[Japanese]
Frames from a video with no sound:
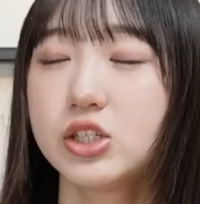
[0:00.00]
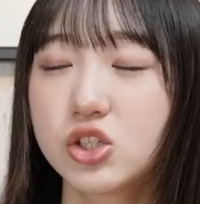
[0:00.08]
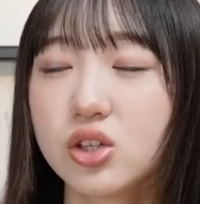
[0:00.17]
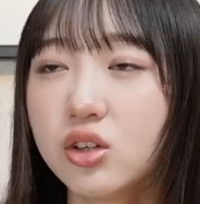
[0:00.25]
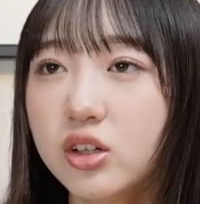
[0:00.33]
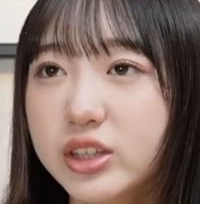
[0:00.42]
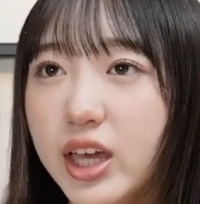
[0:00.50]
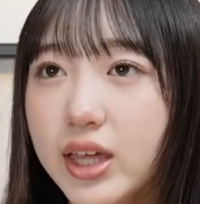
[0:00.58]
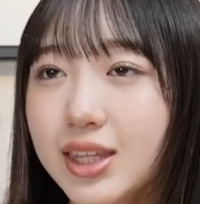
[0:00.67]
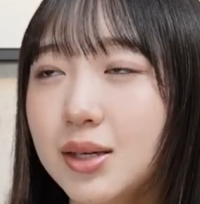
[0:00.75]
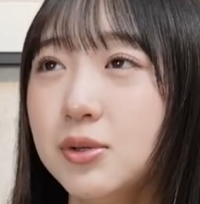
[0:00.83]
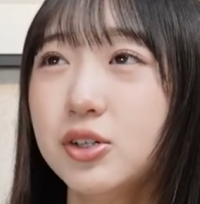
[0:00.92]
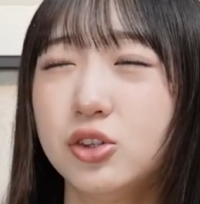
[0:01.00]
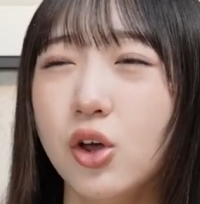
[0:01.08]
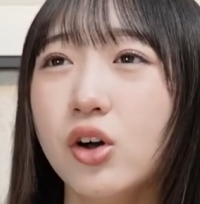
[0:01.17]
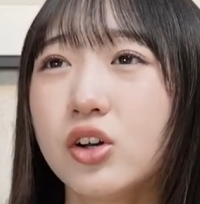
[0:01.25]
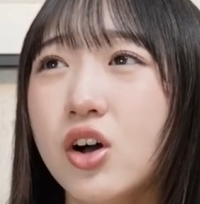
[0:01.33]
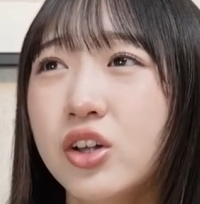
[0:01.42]
そのデニムど
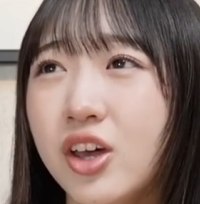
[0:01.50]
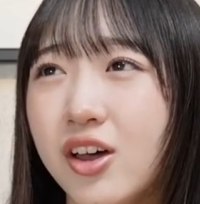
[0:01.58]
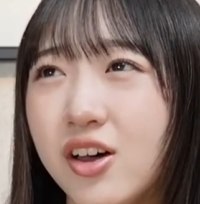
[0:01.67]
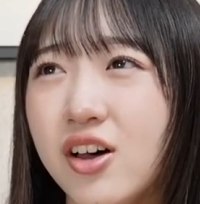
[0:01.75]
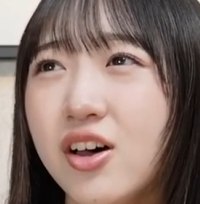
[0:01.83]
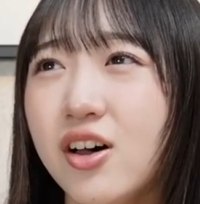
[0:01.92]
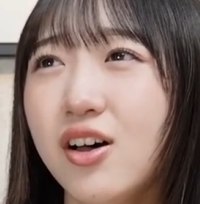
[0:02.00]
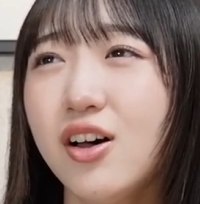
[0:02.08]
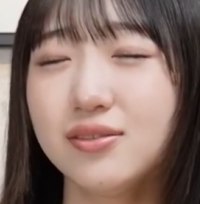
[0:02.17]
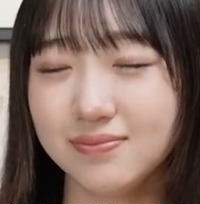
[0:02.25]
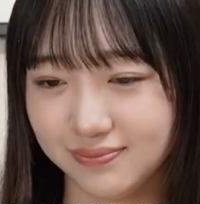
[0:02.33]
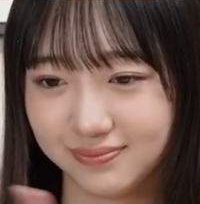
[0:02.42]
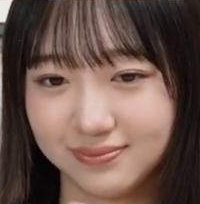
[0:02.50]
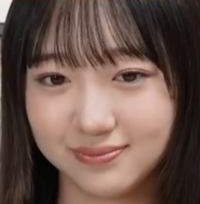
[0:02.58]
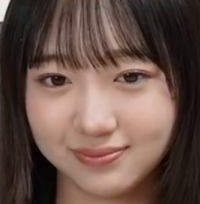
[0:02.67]
このー？